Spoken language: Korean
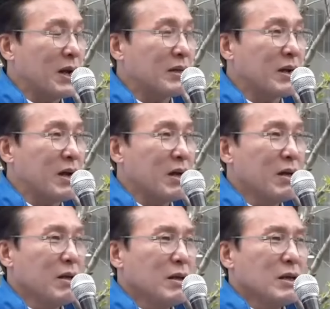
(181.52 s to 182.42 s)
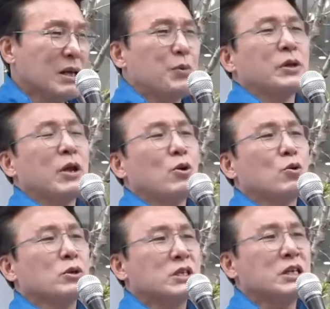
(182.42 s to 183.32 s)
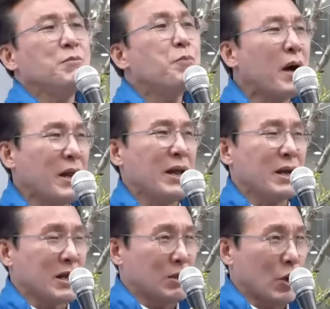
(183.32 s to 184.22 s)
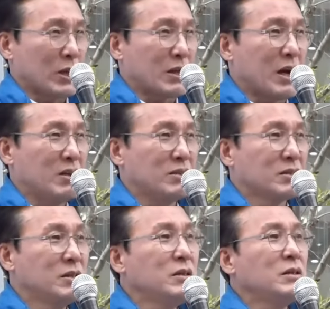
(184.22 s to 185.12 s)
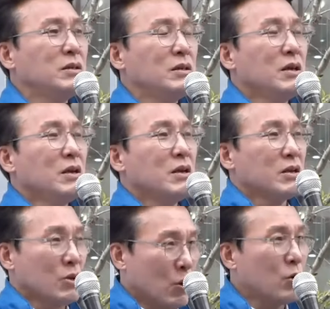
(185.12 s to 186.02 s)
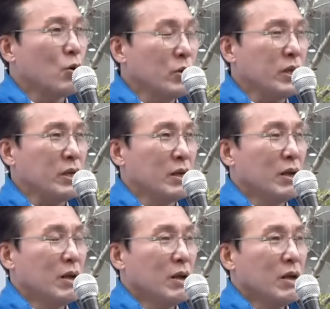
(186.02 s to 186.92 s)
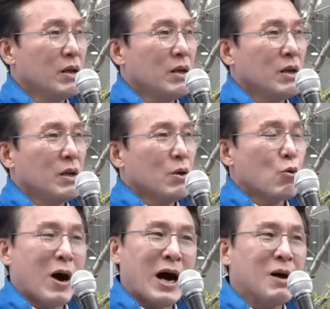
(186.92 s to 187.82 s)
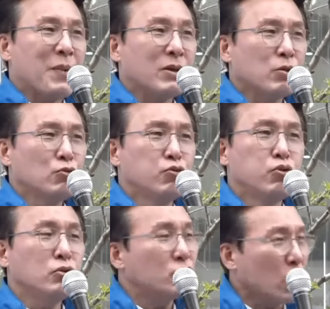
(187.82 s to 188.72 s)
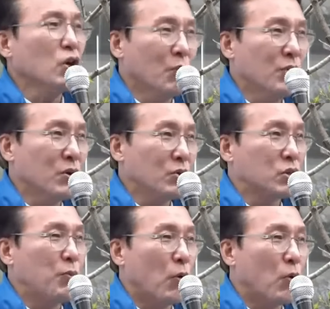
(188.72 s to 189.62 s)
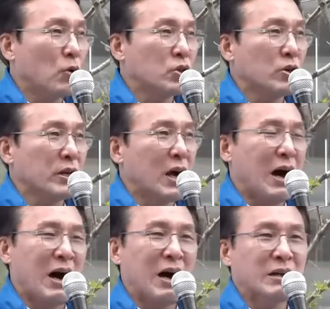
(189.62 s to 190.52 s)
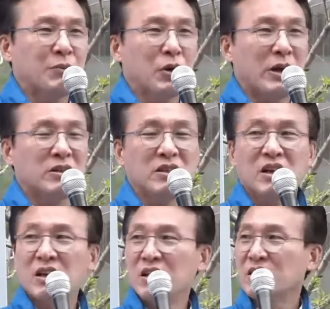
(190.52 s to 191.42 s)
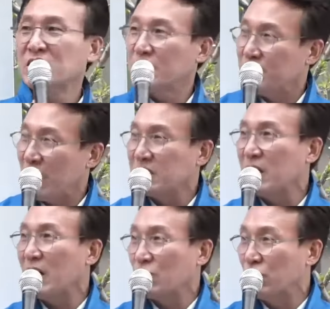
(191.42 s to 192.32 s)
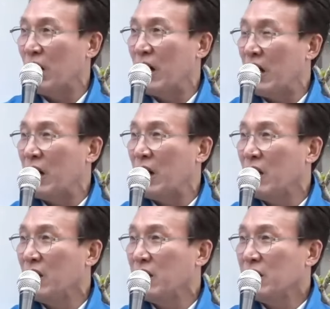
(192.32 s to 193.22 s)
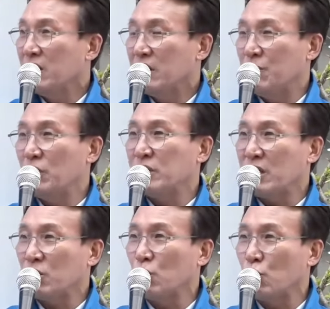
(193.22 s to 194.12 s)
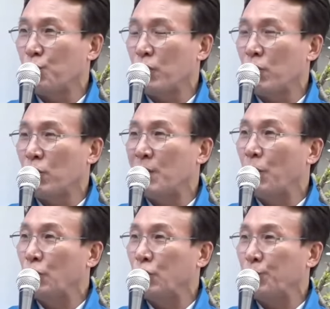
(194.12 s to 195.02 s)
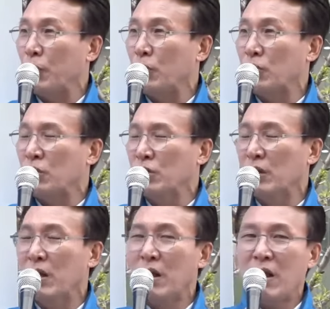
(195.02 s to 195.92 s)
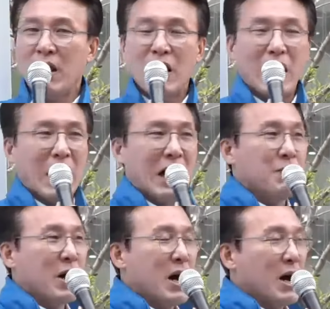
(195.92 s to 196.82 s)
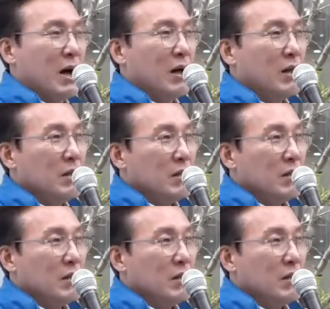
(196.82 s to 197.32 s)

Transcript: 아니라 이번에는 꼭 심판해야 되겠다 하는 그 여론이 과반을 훌쩍 넘는 것을 보고 저희가 아 이번에는 심상치 않구나 이번 사전 투표율과 본 투표율은 아마